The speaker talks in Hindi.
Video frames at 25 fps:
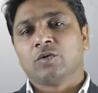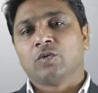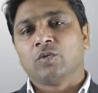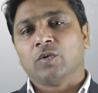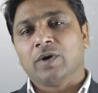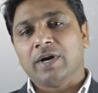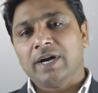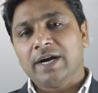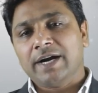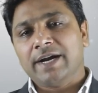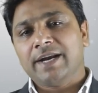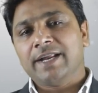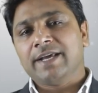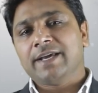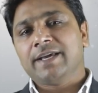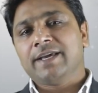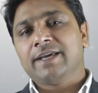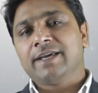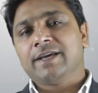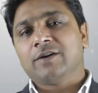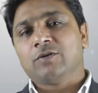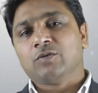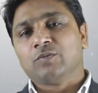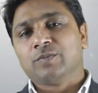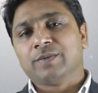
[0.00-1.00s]
क्वालिटी की
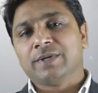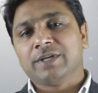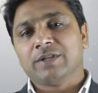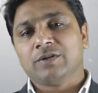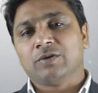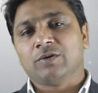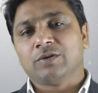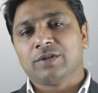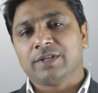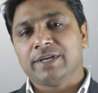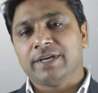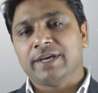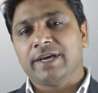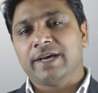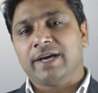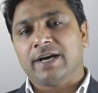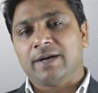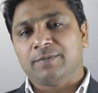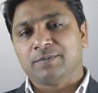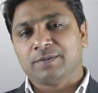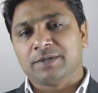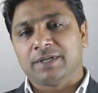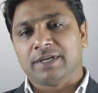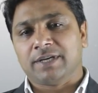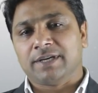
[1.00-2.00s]
ये उम्मीद होती है
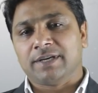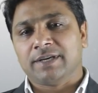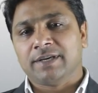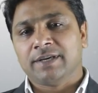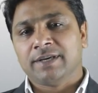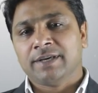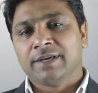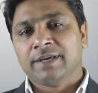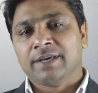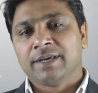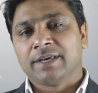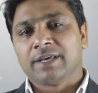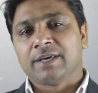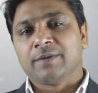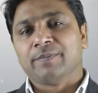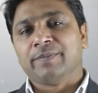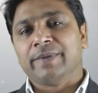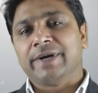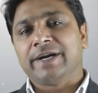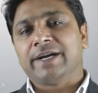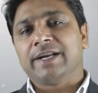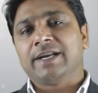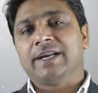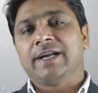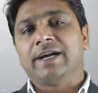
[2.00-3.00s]
आपसे कि
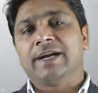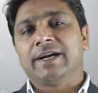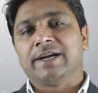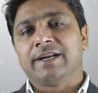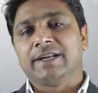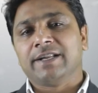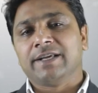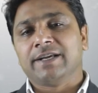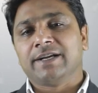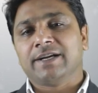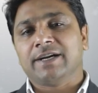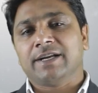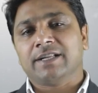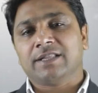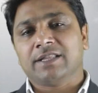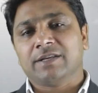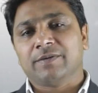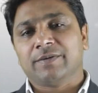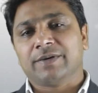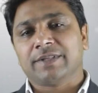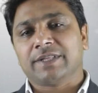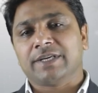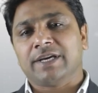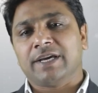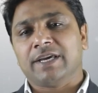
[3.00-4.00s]
मेटल हैंडलिंग
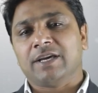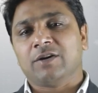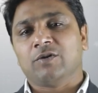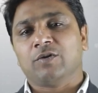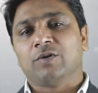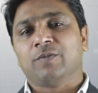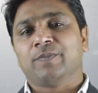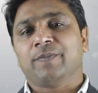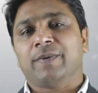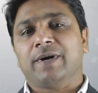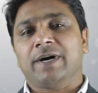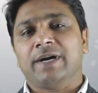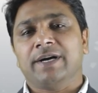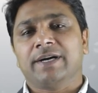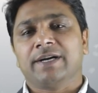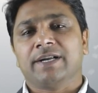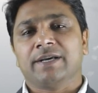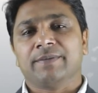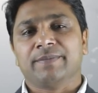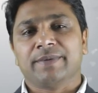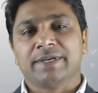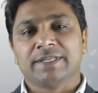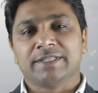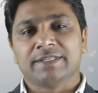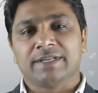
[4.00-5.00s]
करते वक्त कहीं कोई पार्ट
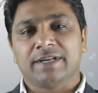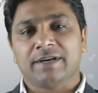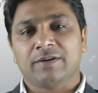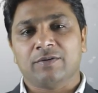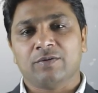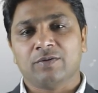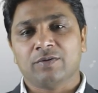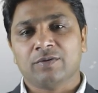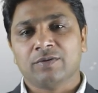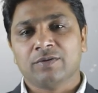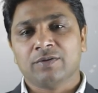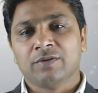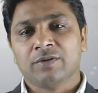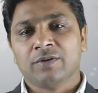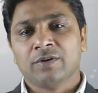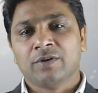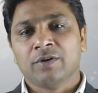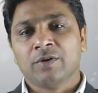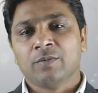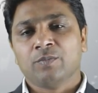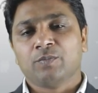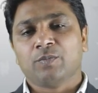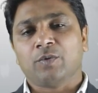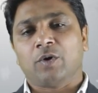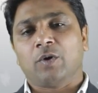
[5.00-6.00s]
डैमेज ना हो
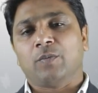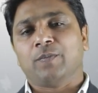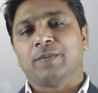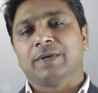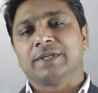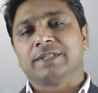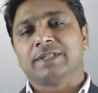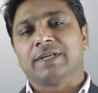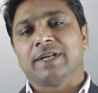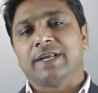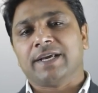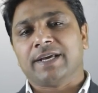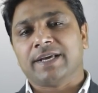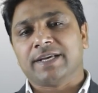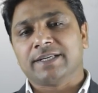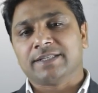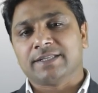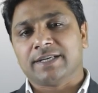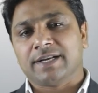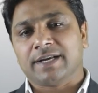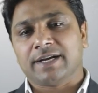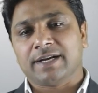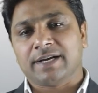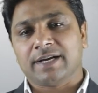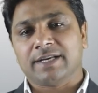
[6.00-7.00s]
प्रॉपर तरीके
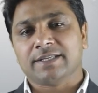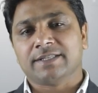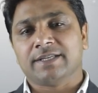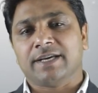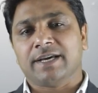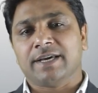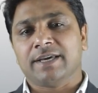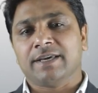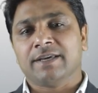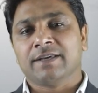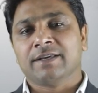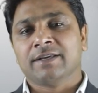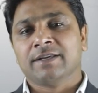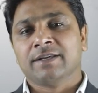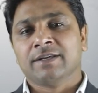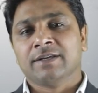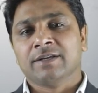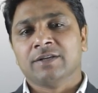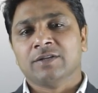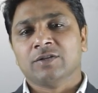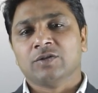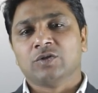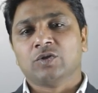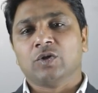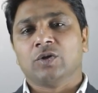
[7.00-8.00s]
से रखा जाए
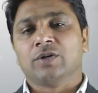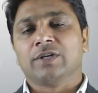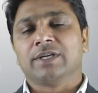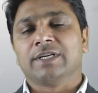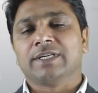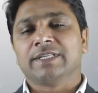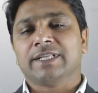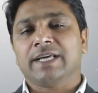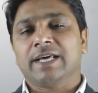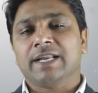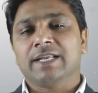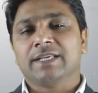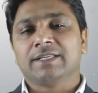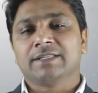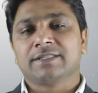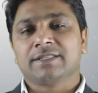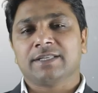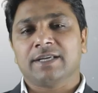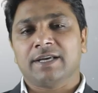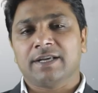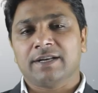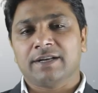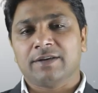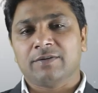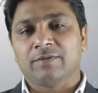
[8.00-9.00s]
जो निर्धारित
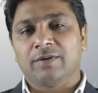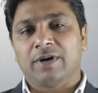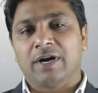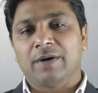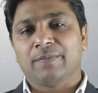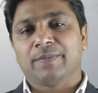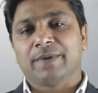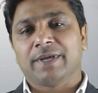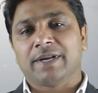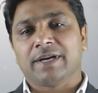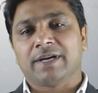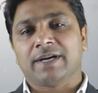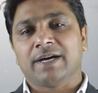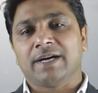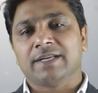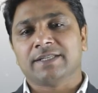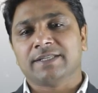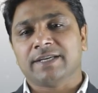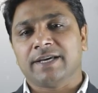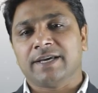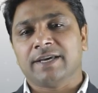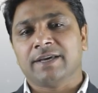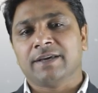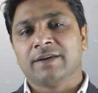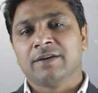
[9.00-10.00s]
स्थान है वहाँ पे रखा
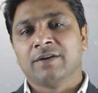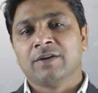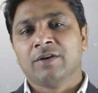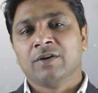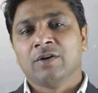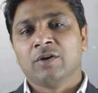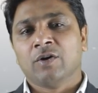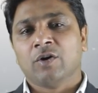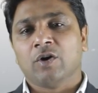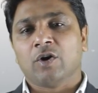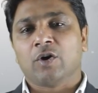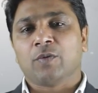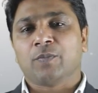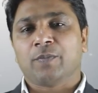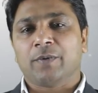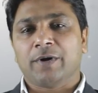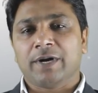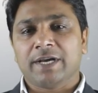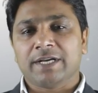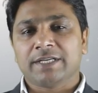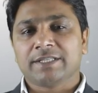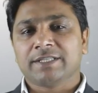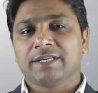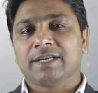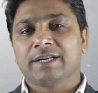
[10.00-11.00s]
जाए और
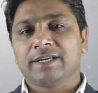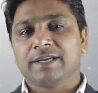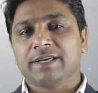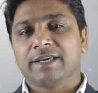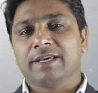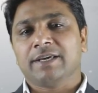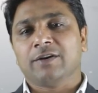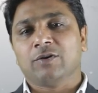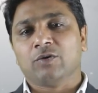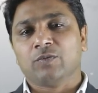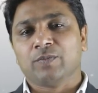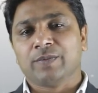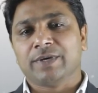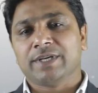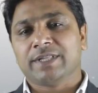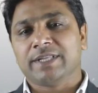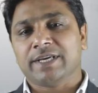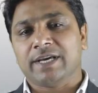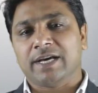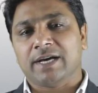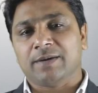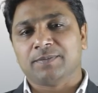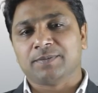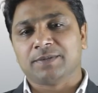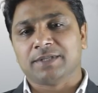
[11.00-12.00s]
प्रोडक्शन की ये उम्मीद
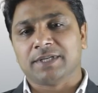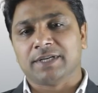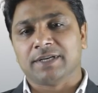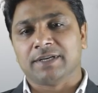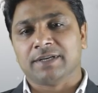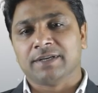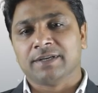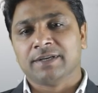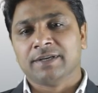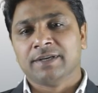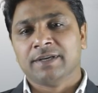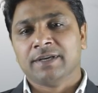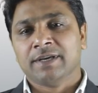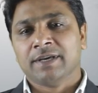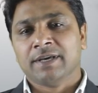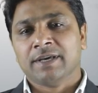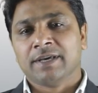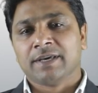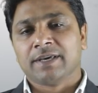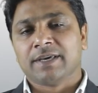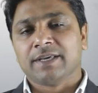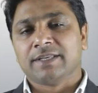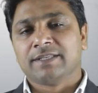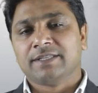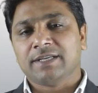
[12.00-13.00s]
है आपसे
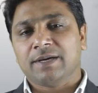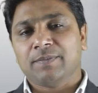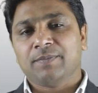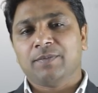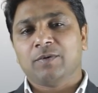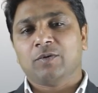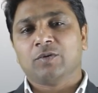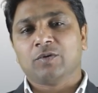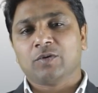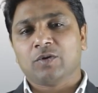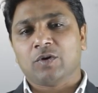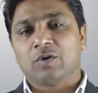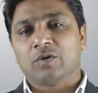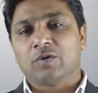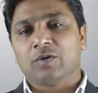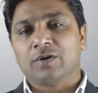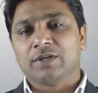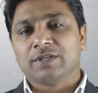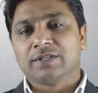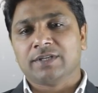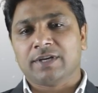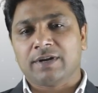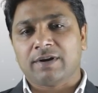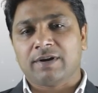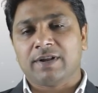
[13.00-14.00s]
कि जब उनको
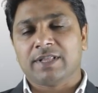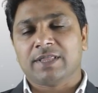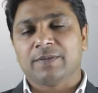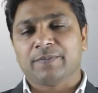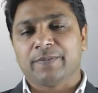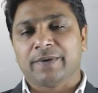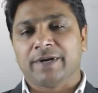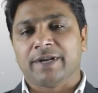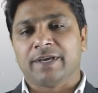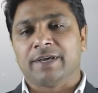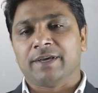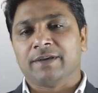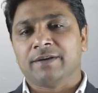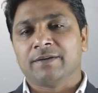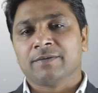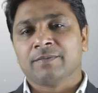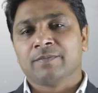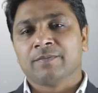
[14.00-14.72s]
कोई ज़रूरत पड़े